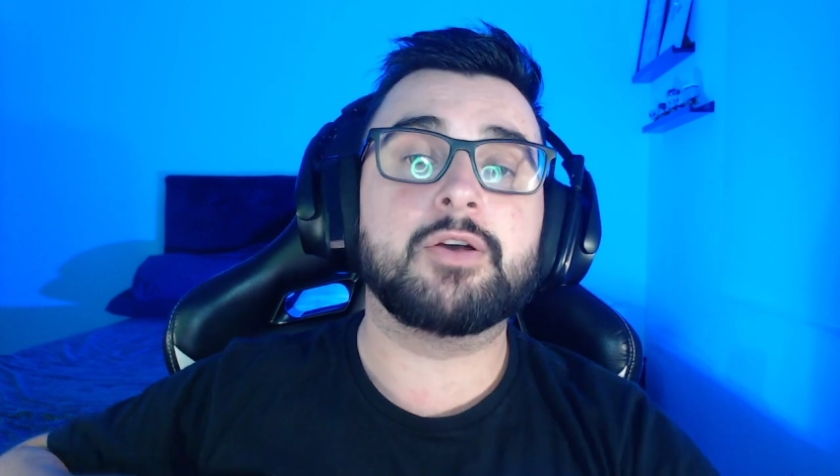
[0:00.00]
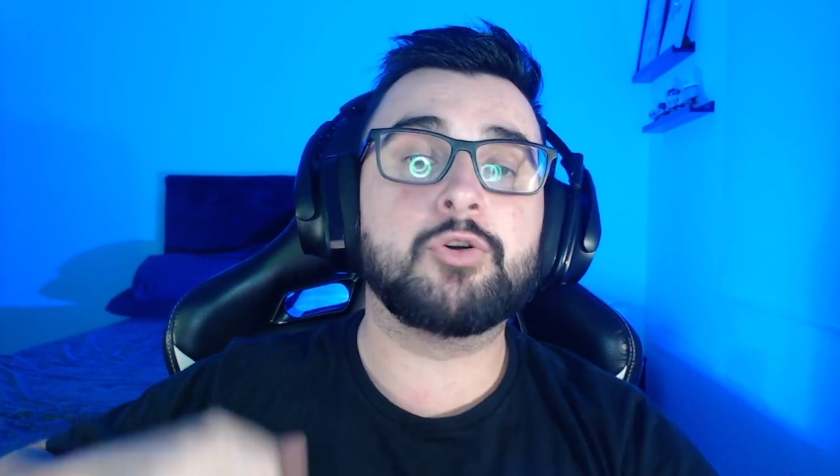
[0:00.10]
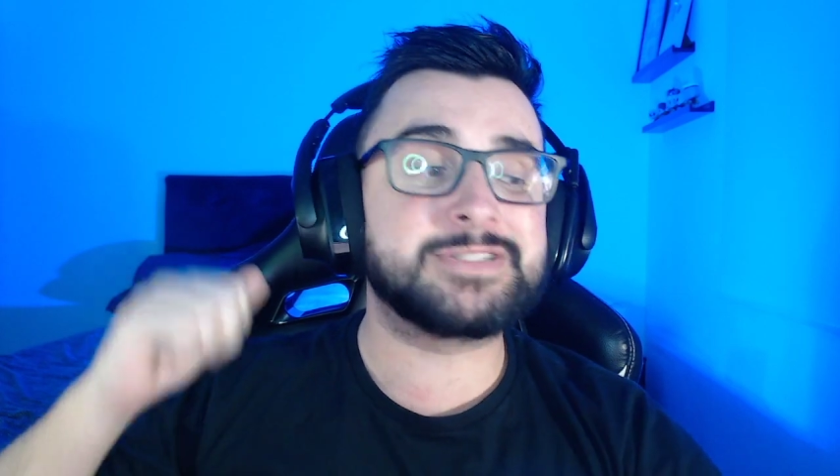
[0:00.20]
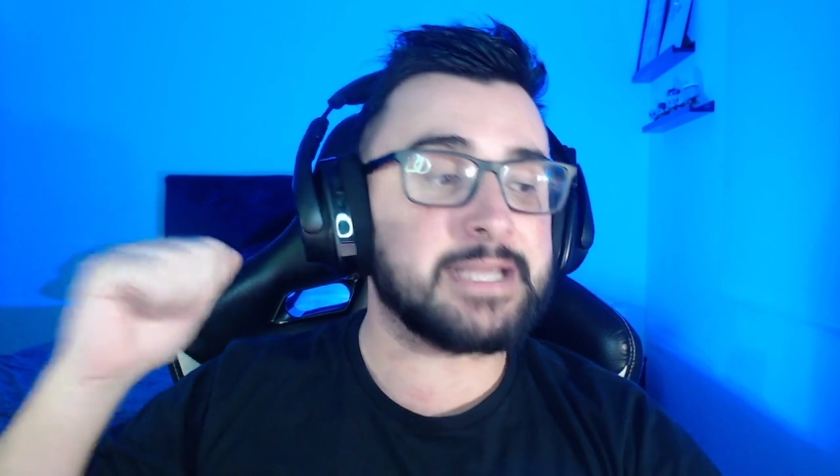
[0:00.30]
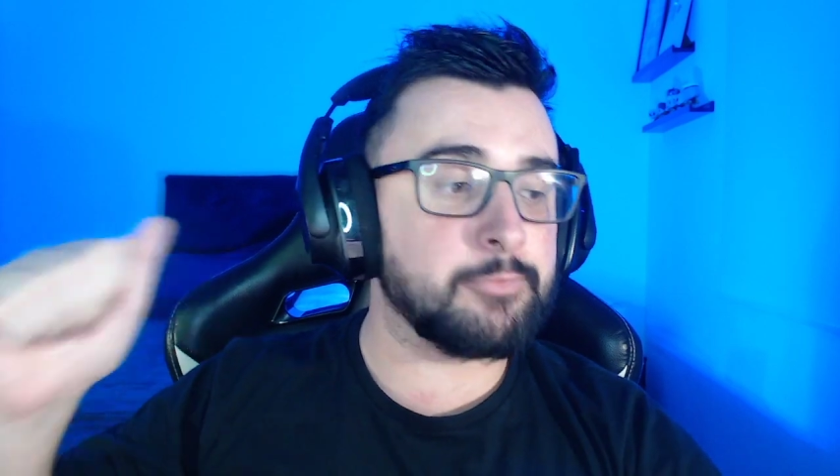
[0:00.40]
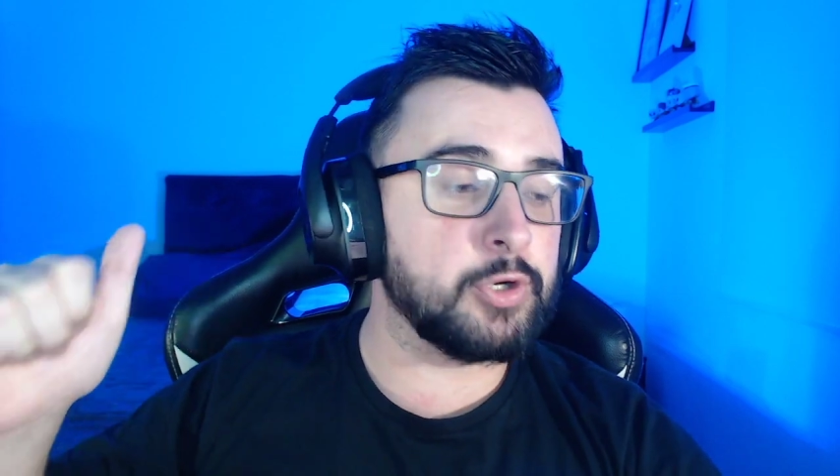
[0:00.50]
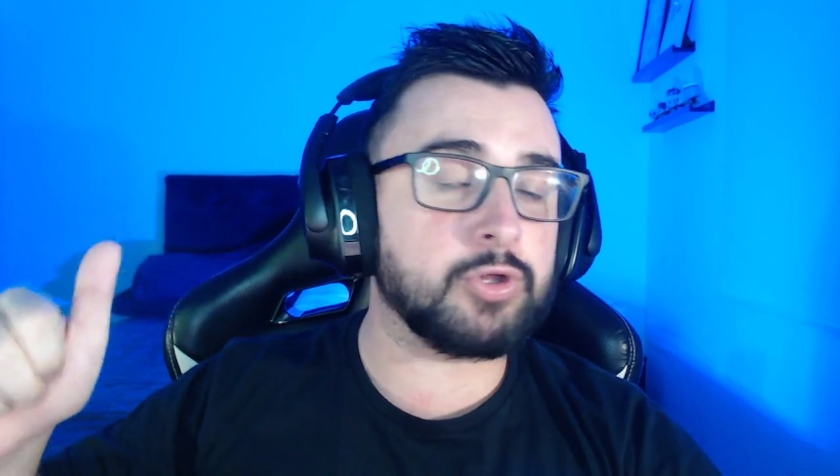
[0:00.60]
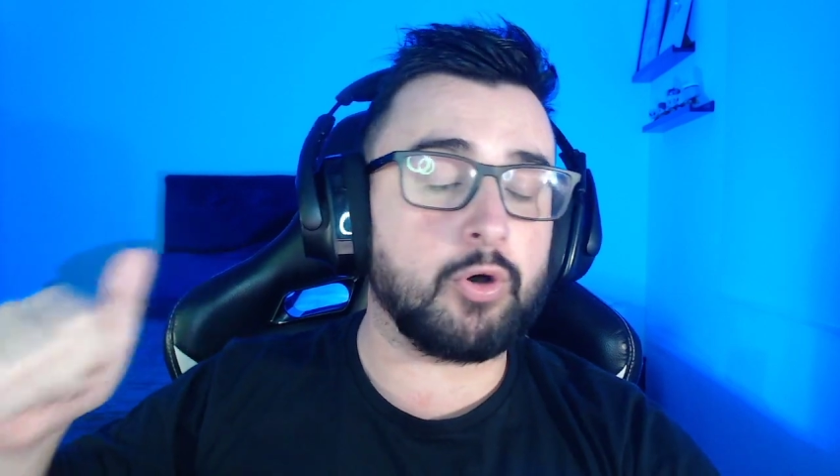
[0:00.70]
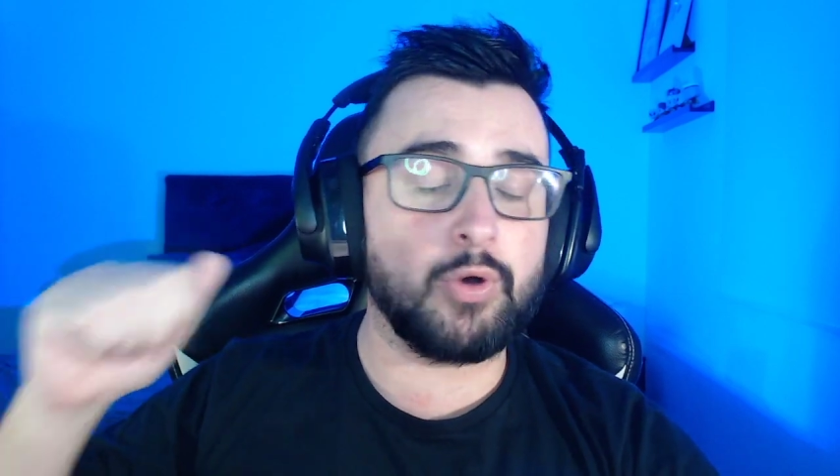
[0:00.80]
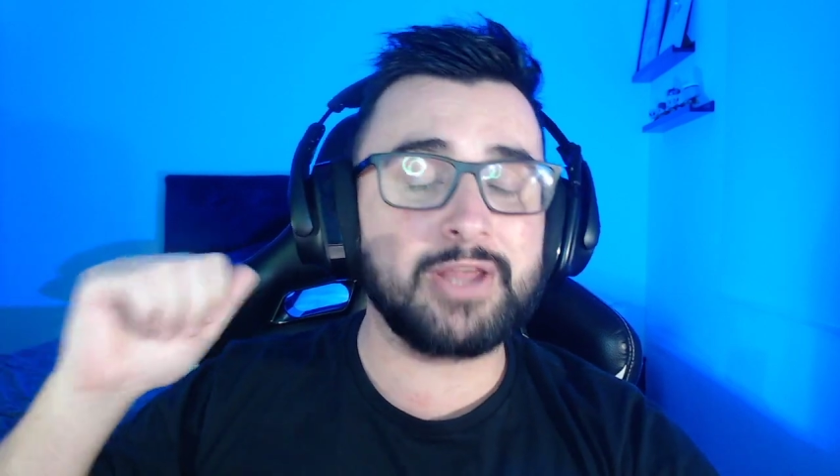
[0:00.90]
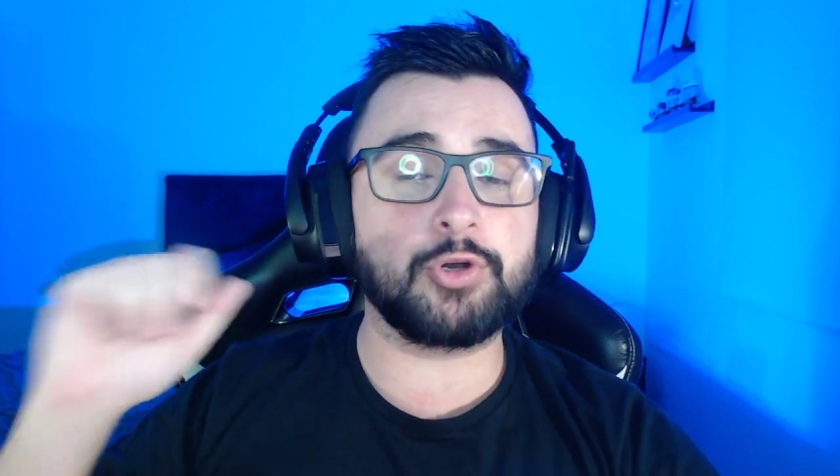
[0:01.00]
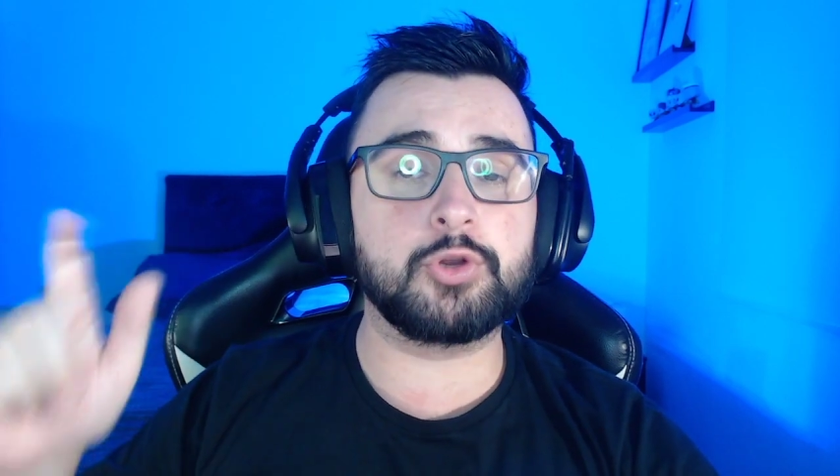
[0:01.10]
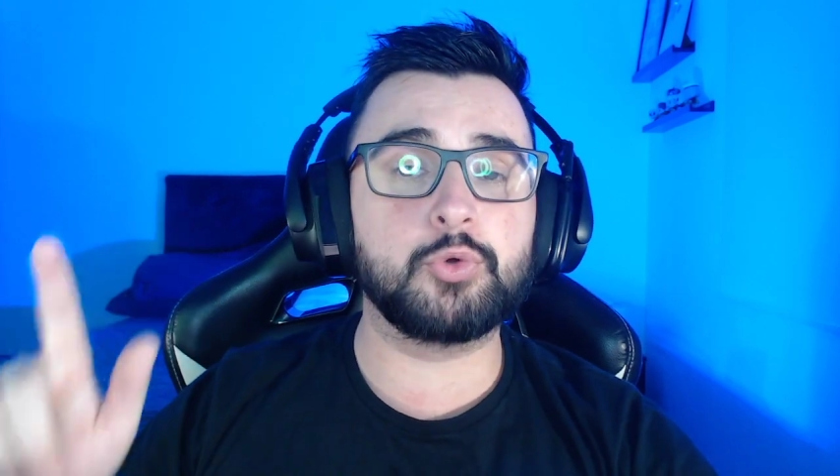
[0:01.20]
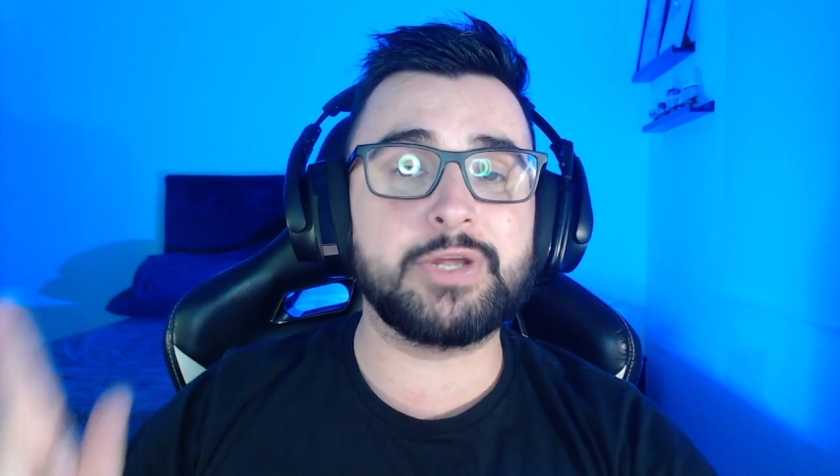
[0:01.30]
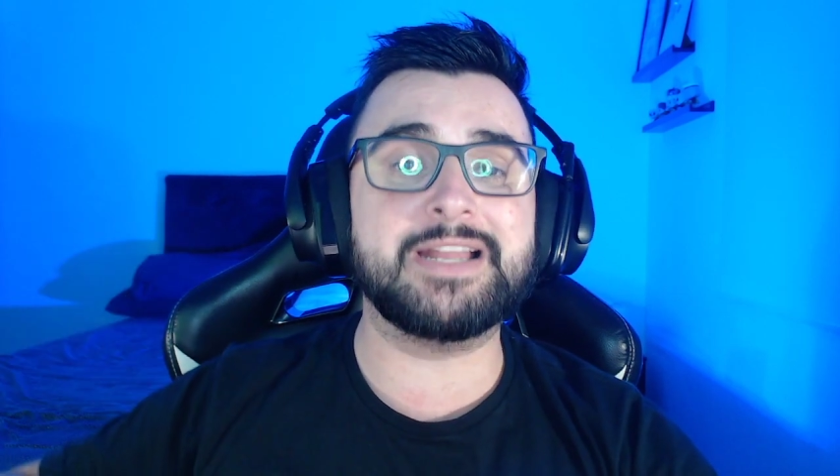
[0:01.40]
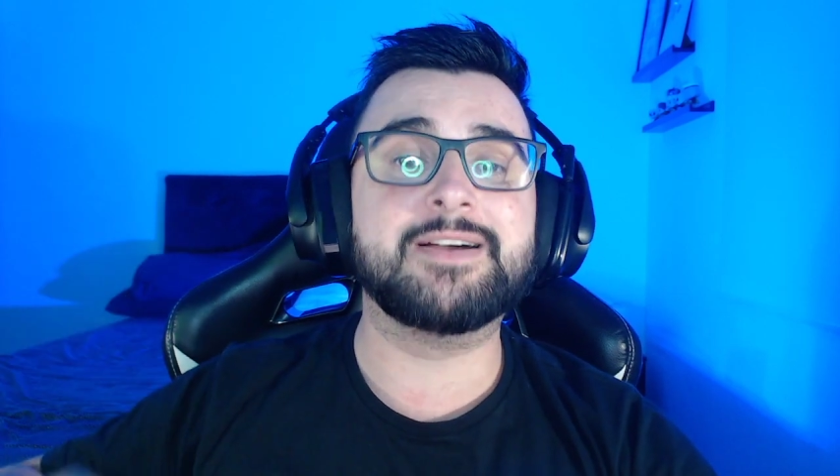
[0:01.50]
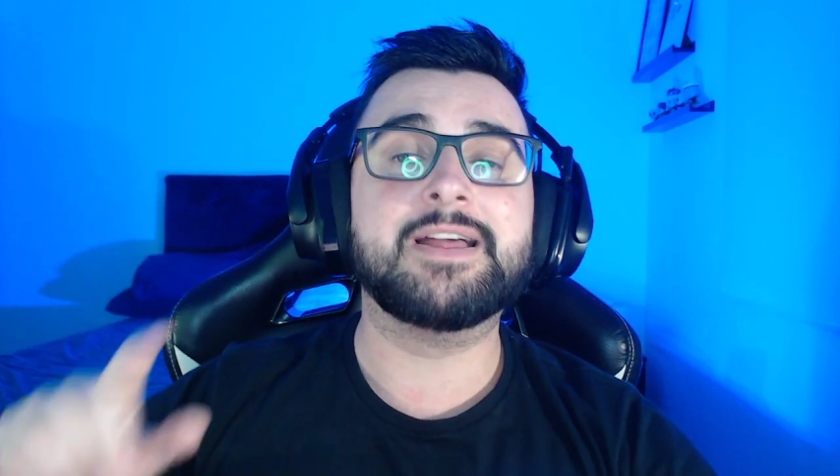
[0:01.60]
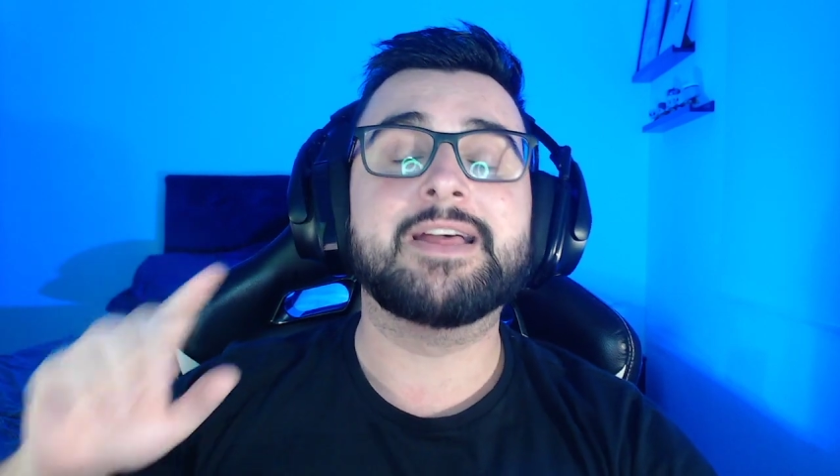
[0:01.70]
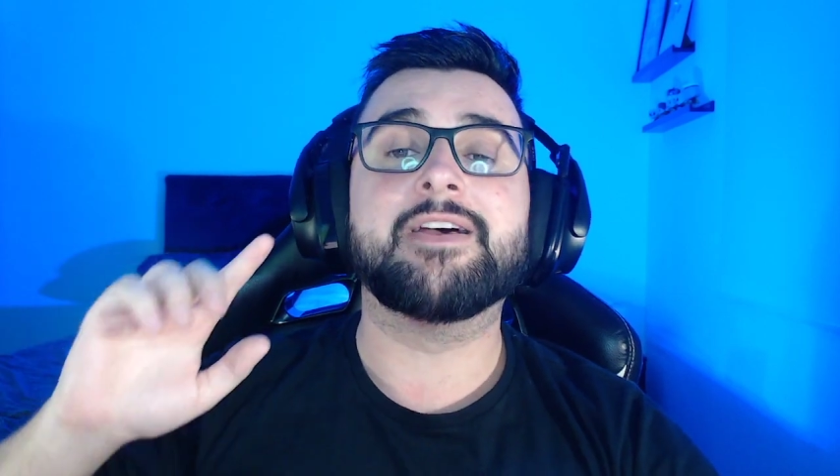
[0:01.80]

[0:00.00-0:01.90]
Gostei muito, ó, o retorno do William.